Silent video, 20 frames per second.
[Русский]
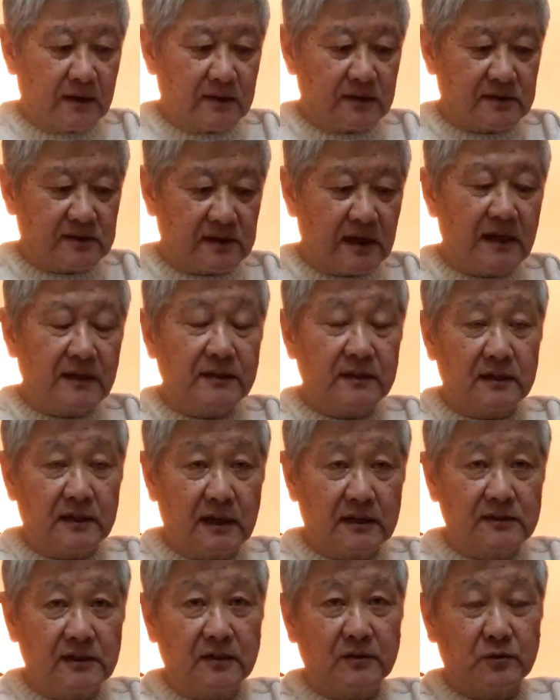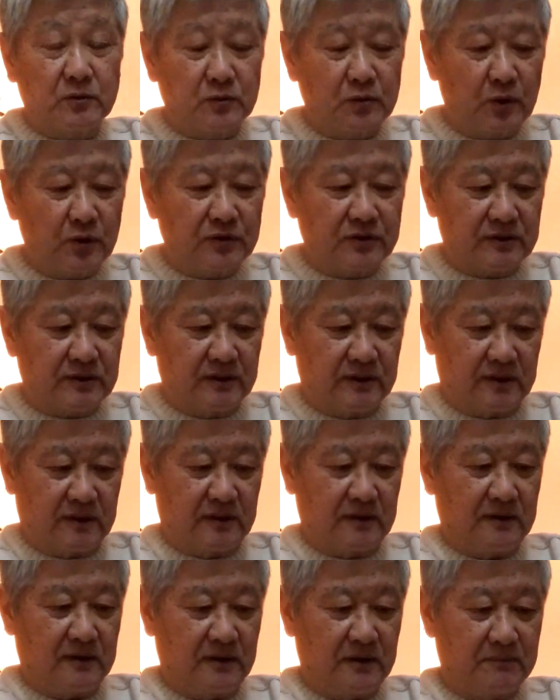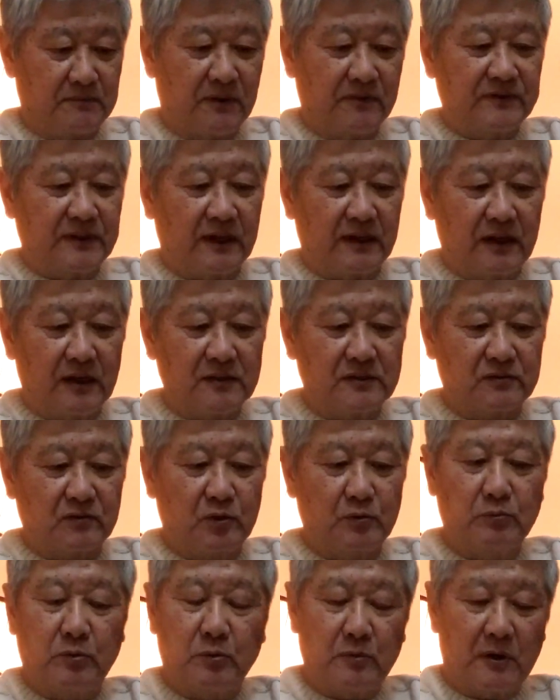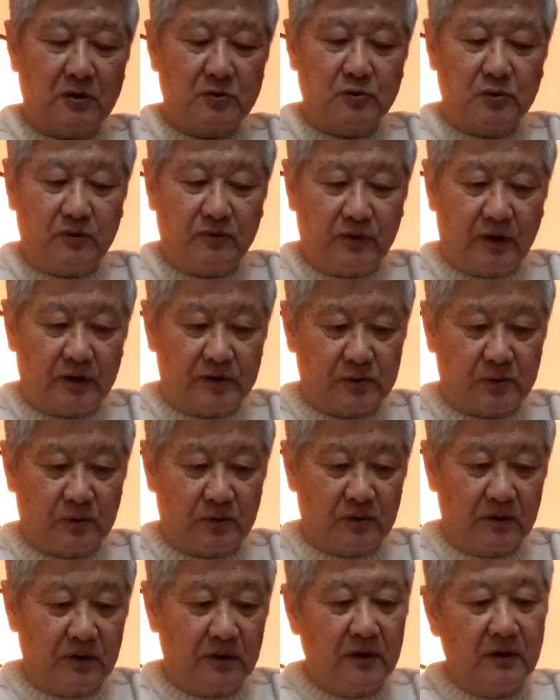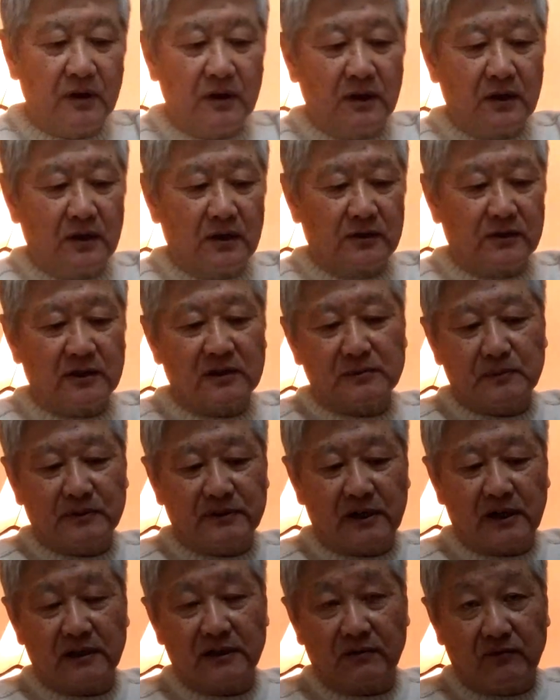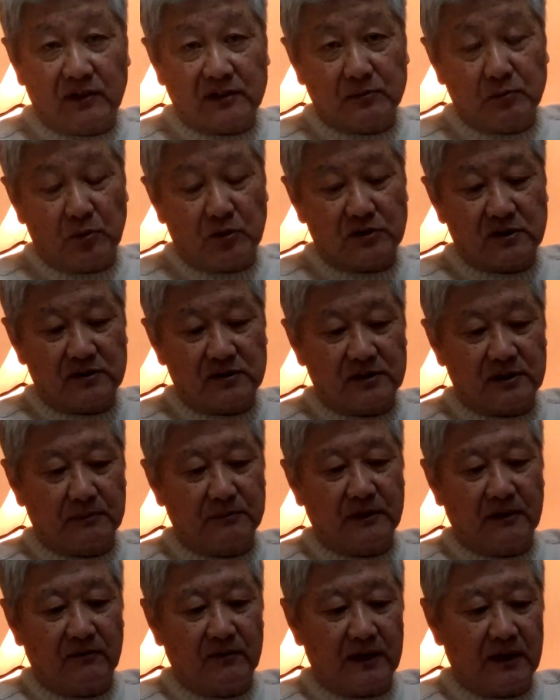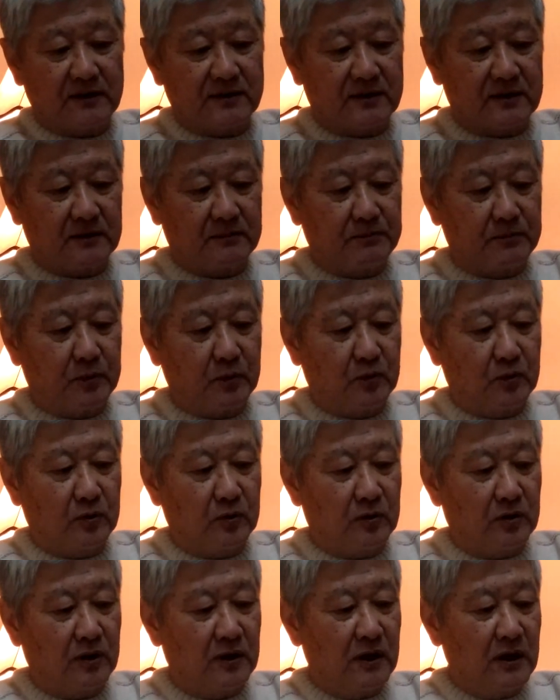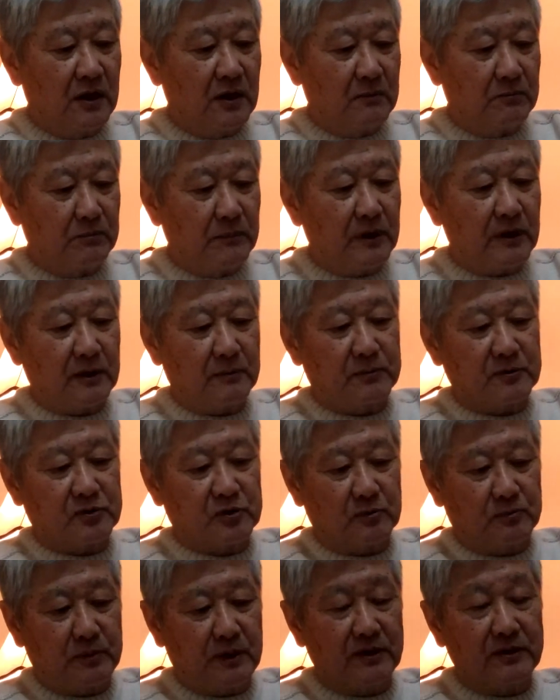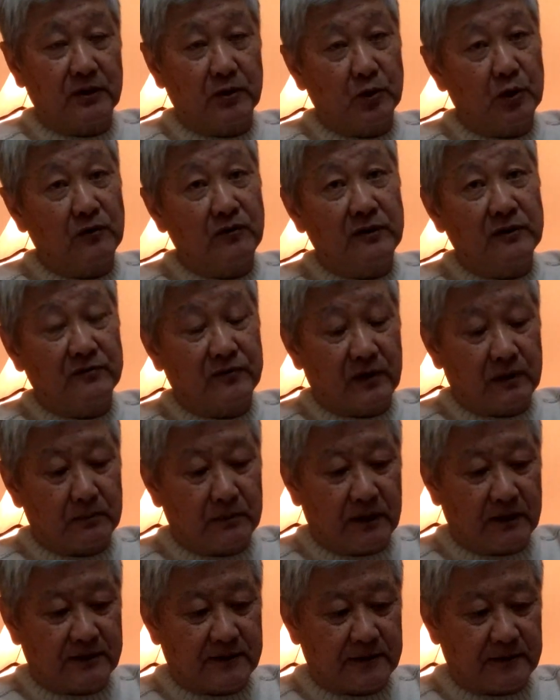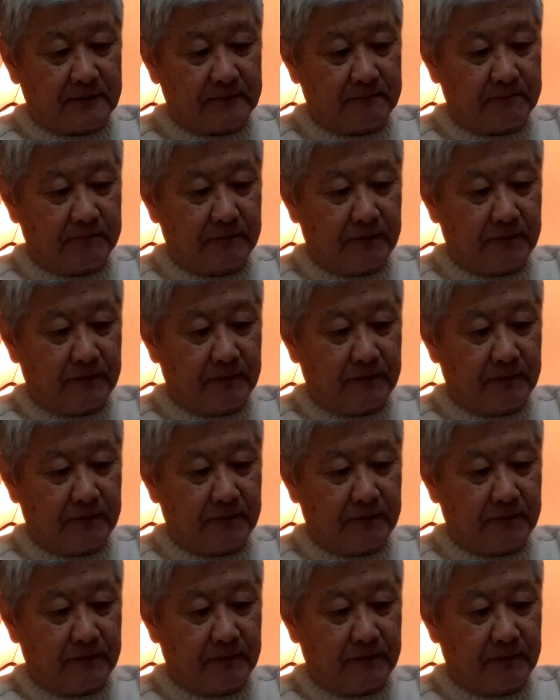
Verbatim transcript: сайты газет точно повторяют свою бумажную версию, несмотря на возможность обновляться по мере поступления новой информации.